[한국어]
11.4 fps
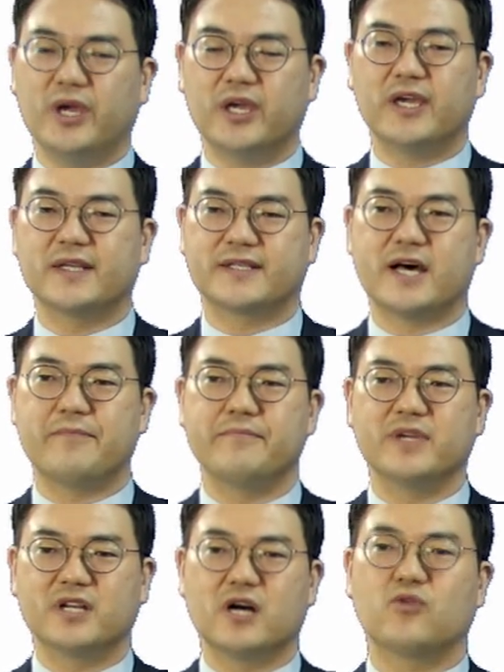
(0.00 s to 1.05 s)
회개의
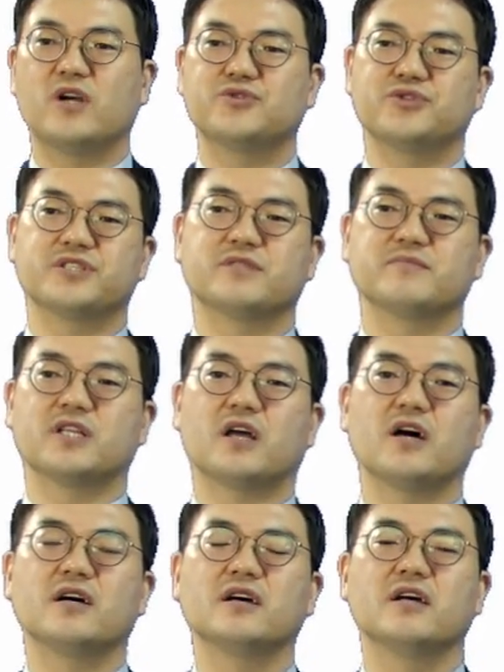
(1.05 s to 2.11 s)
삶이라고 할 수
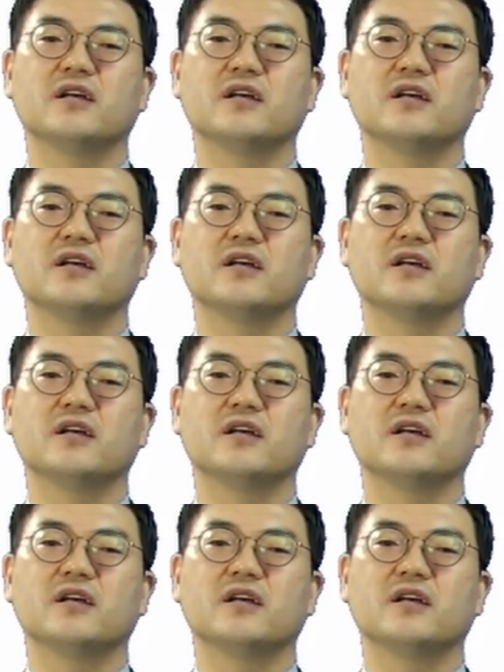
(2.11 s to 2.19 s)
있습니다.